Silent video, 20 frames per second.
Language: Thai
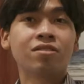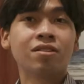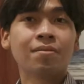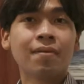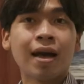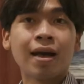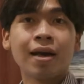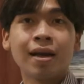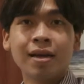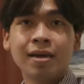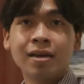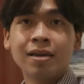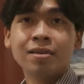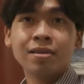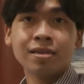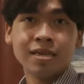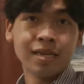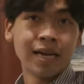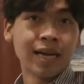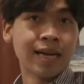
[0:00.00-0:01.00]
วใช่ปะ
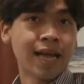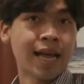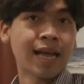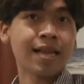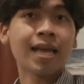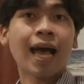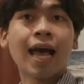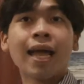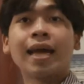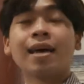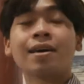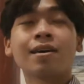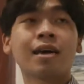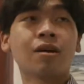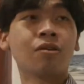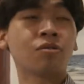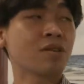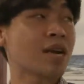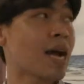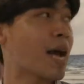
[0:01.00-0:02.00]
คืออันเนี้ยใหญ่เขา
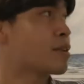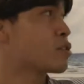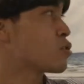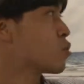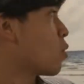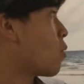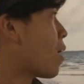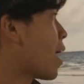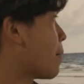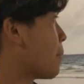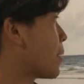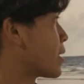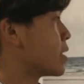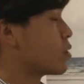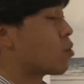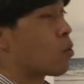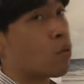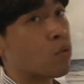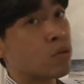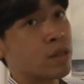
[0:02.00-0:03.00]
ต้องการโชว์ว่ามันคื
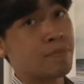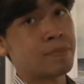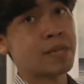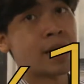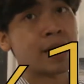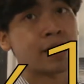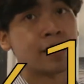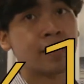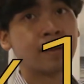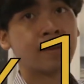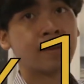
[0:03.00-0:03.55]
อหกคูณสิบเจ็ด